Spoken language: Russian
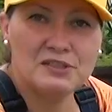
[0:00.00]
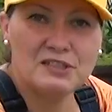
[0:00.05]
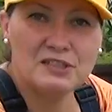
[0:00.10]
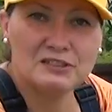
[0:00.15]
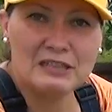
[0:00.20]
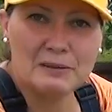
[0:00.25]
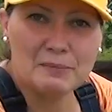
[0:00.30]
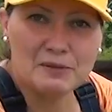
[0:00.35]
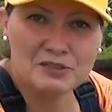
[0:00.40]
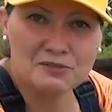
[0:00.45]

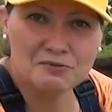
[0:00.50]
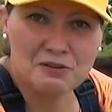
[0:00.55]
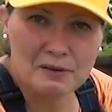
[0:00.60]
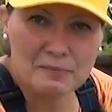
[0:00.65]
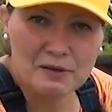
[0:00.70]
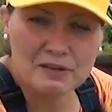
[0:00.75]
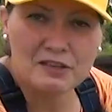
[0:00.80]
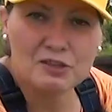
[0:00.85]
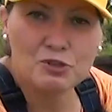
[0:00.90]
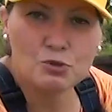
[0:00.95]
дела мы с
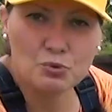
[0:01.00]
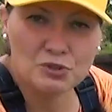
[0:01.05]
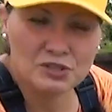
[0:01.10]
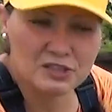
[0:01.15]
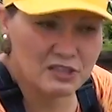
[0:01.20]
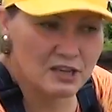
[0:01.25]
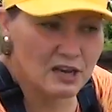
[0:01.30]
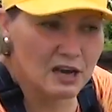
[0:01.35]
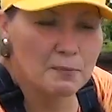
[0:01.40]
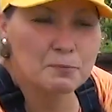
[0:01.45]
вами
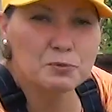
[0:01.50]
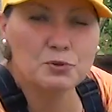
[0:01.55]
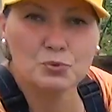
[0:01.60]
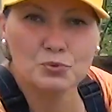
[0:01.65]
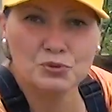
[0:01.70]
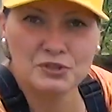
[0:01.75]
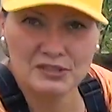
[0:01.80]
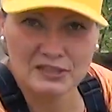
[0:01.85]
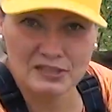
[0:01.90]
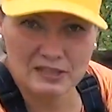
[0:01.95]
июньские
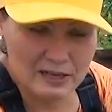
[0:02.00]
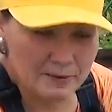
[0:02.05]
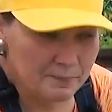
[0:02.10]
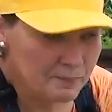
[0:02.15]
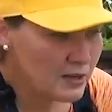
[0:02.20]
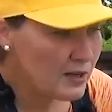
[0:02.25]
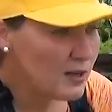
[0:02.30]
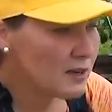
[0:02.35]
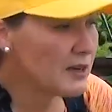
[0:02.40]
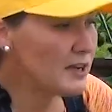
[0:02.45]
обсудили.
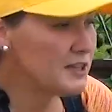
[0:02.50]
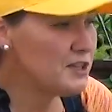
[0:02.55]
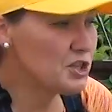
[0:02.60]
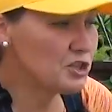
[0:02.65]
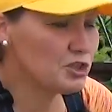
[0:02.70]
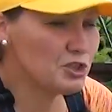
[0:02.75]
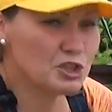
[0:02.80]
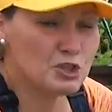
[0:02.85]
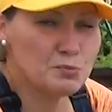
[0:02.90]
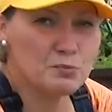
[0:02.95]

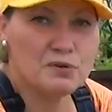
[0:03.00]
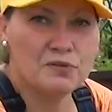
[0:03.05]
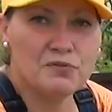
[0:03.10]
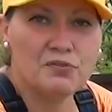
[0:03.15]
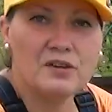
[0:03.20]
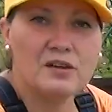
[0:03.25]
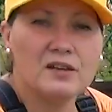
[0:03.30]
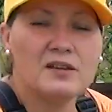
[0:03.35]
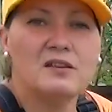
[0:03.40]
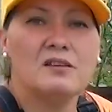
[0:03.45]
Конечно же, мы
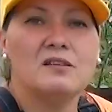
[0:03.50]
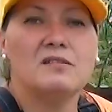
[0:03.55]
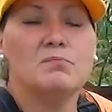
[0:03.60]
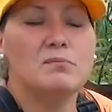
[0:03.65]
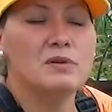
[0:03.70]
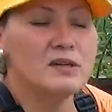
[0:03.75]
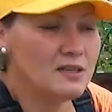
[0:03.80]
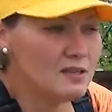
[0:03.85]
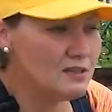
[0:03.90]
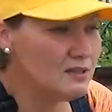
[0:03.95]
вы
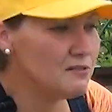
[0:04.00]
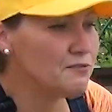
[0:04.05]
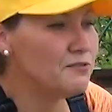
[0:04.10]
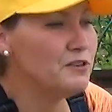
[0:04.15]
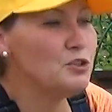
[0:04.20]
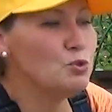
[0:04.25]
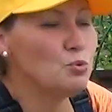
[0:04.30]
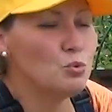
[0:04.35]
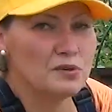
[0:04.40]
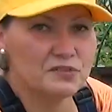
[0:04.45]
мы и в
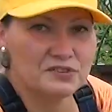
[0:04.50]
июле